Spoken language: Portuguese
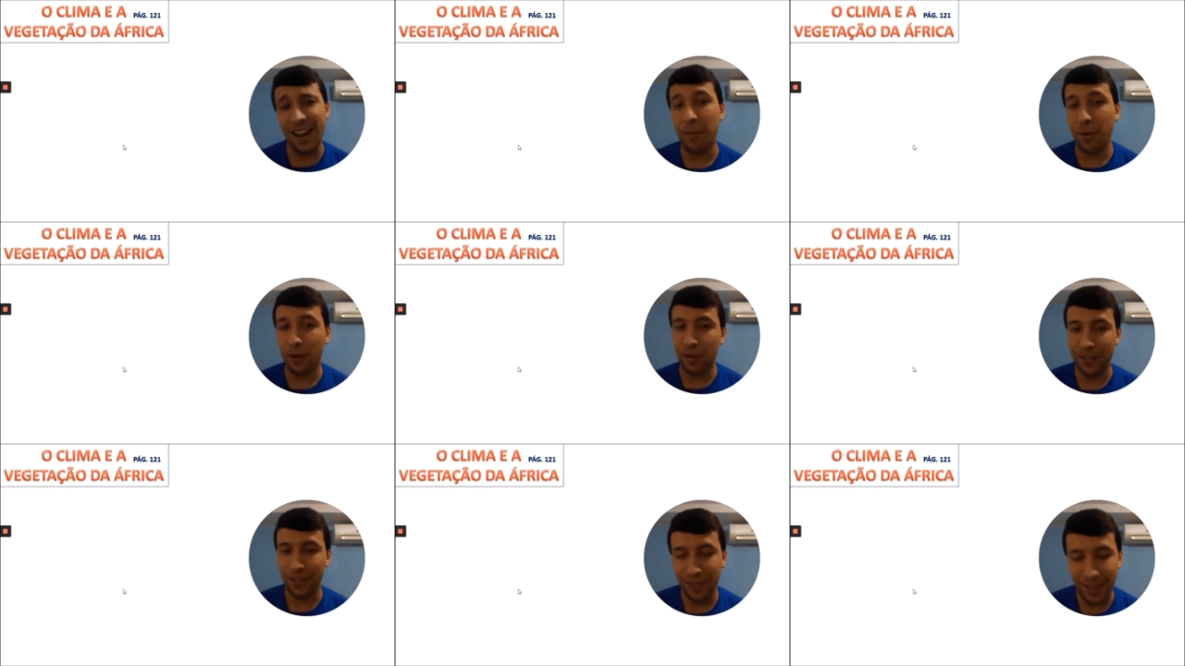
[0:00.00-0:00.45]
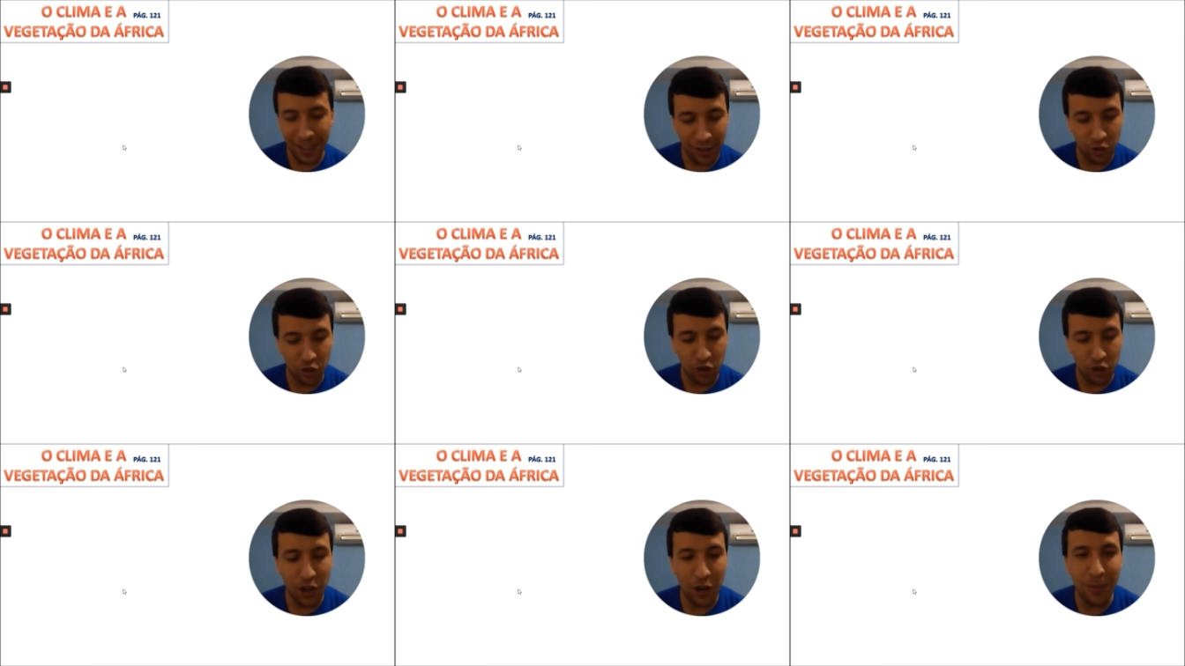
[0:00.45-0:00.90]
Pronto, a vinheta
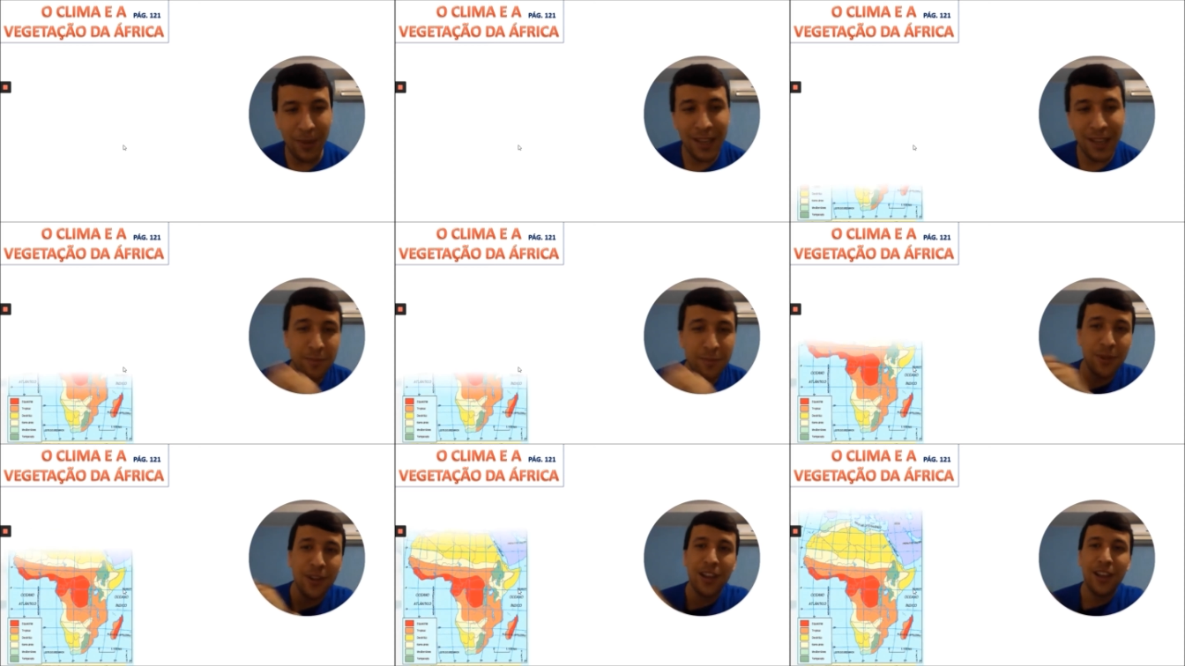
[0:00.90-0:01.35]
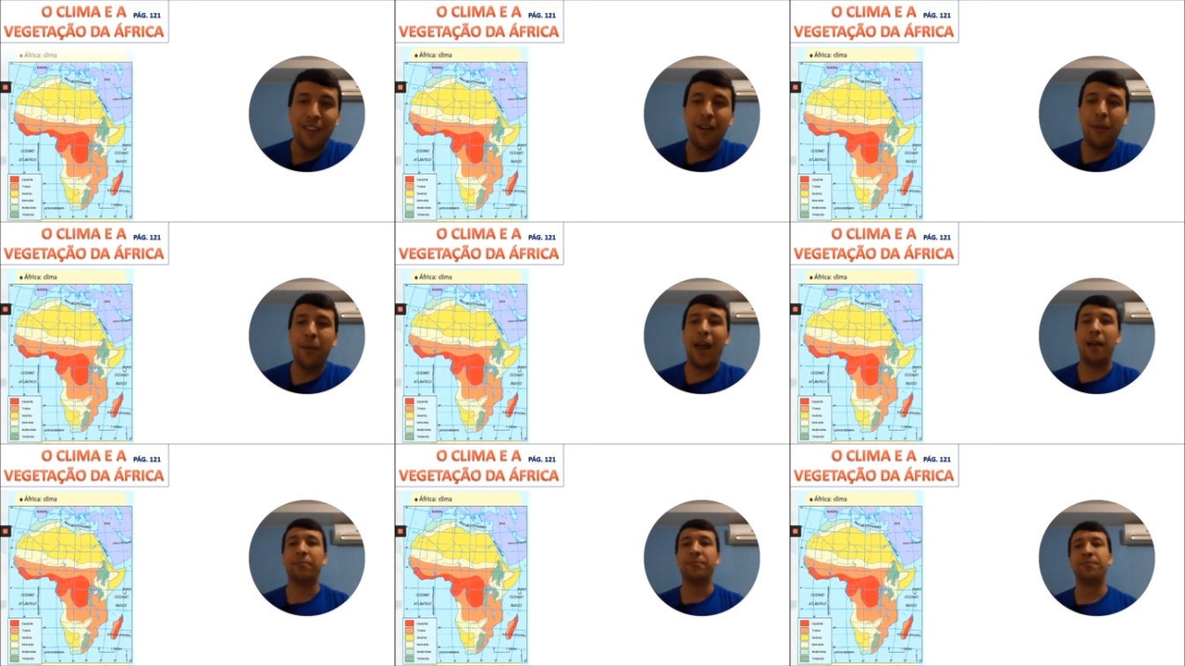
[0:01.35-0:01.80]
sou eu mesmo.
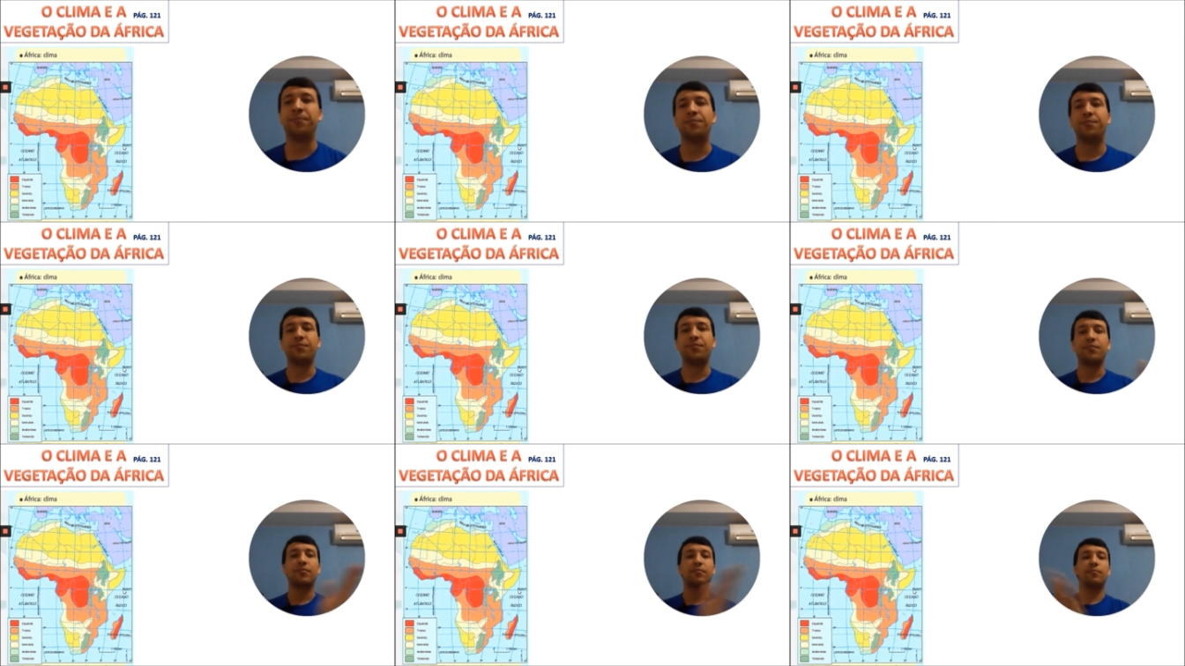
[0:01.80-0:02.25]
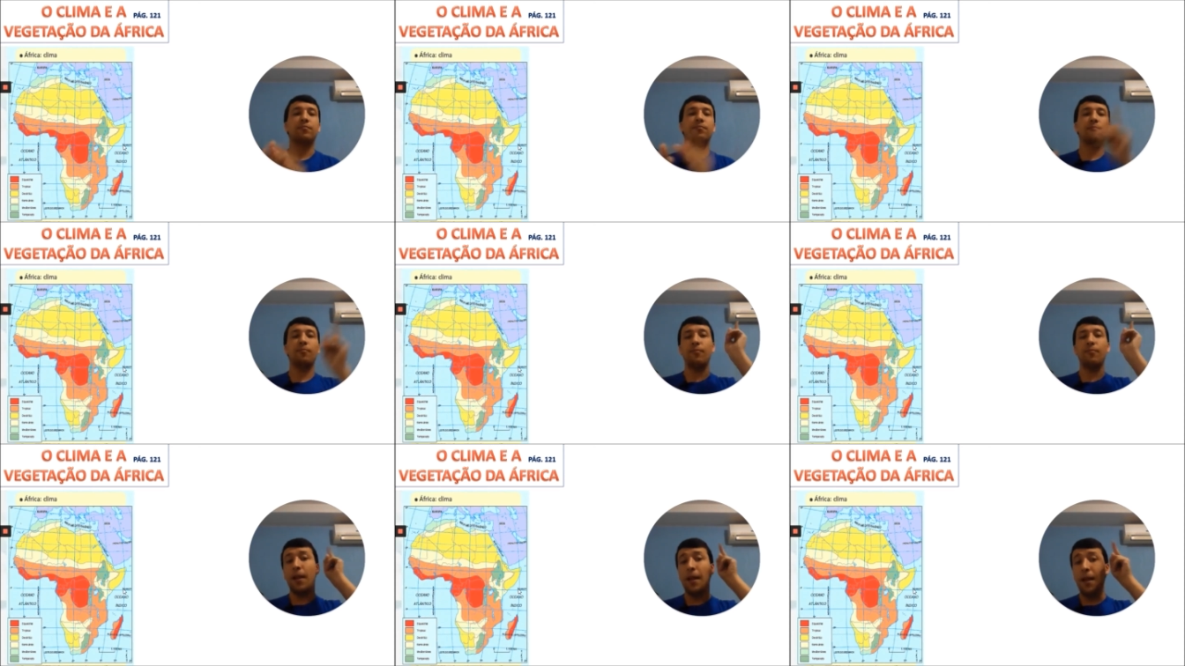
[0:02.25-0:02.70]
Vamos lá.
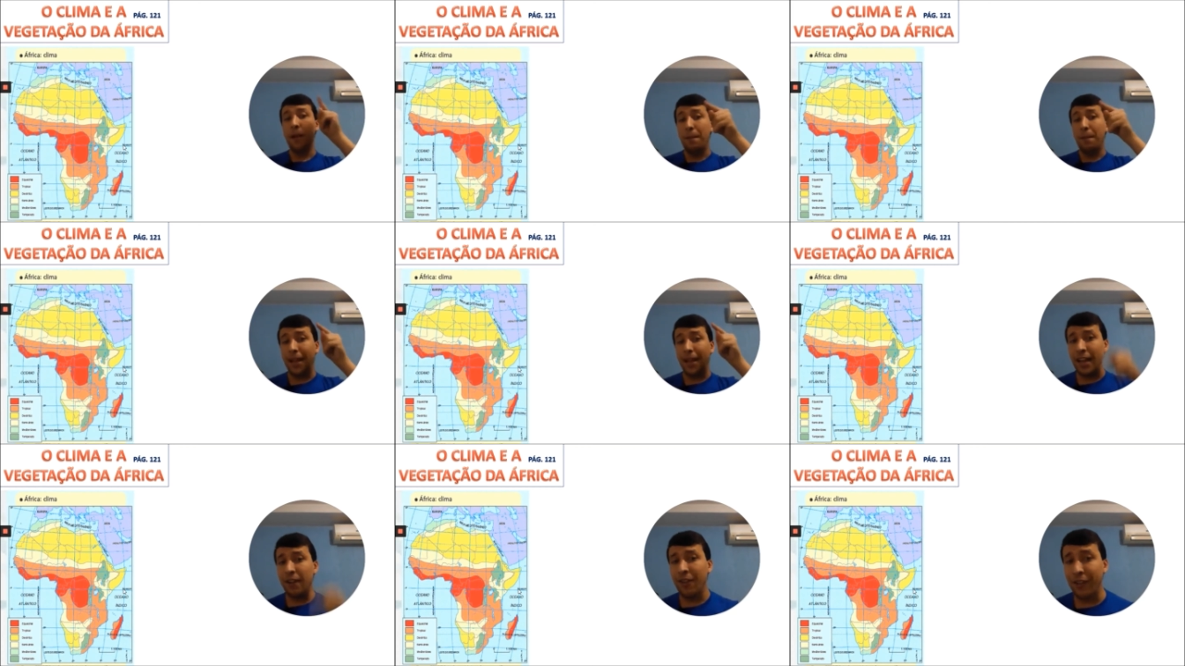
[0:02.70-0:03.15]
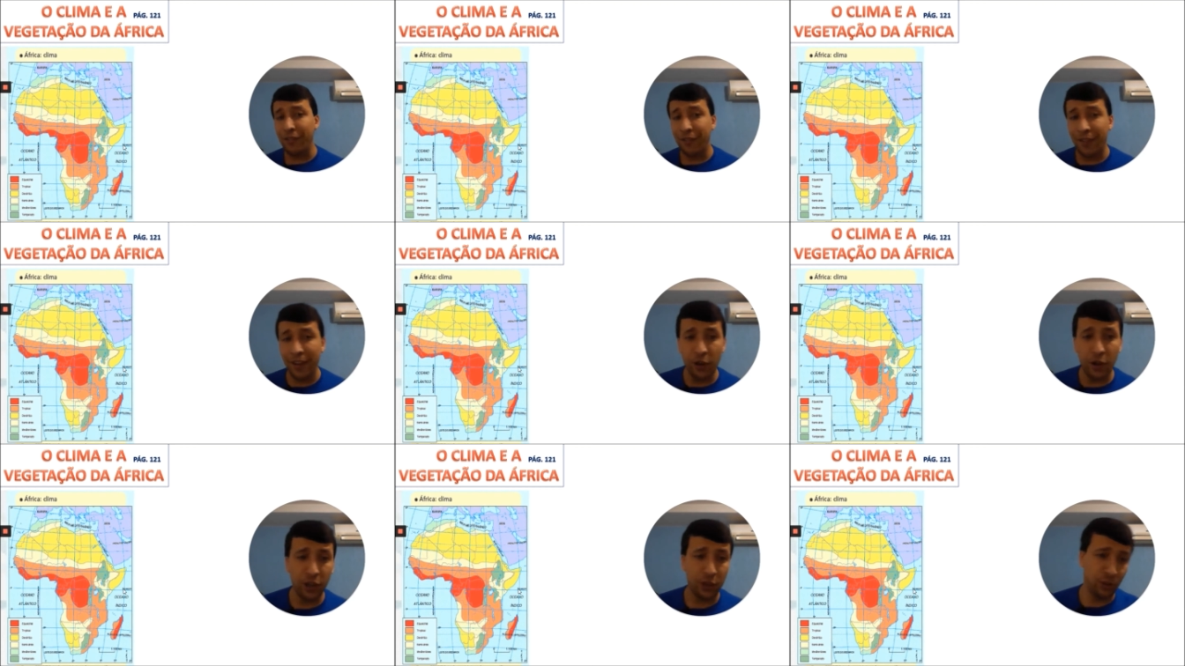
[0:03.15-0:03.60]
Pequeno
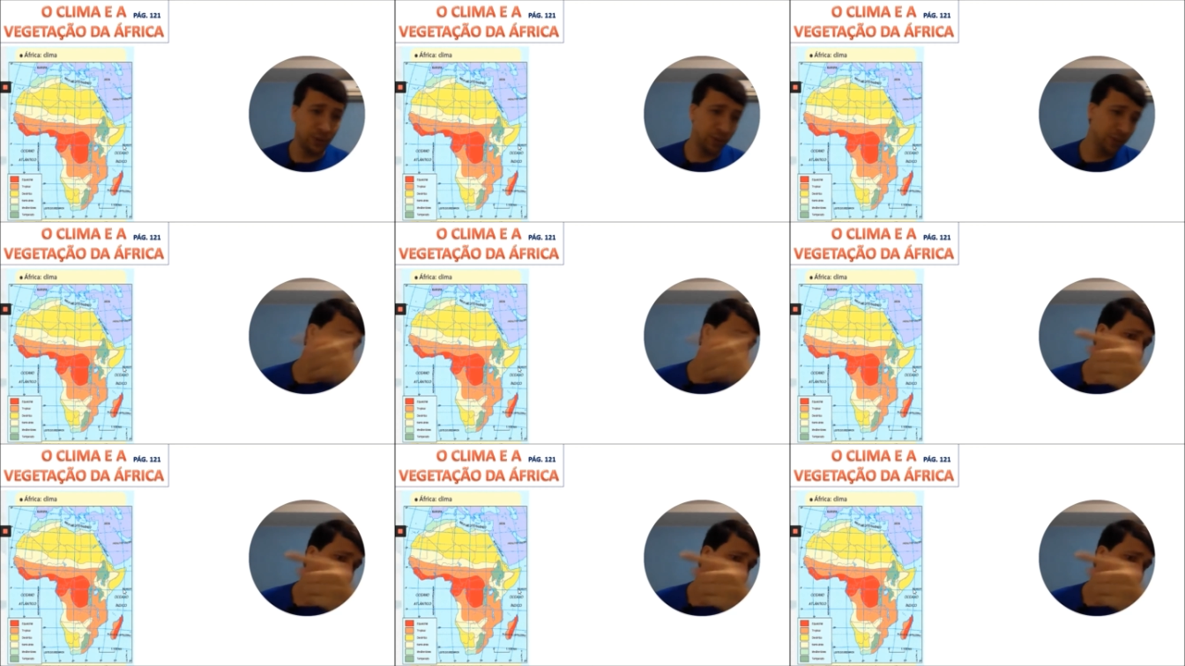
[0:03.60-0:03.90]
gafanhoto,